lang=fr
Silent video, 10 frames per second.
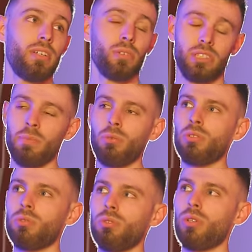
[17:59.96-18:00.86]
Donc c'est un peu en
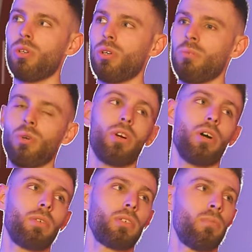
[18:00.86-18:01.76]
dessous de mon
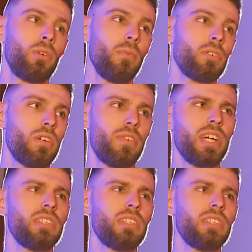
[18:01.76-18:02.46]
record, parce que mon record, moi j'avais fait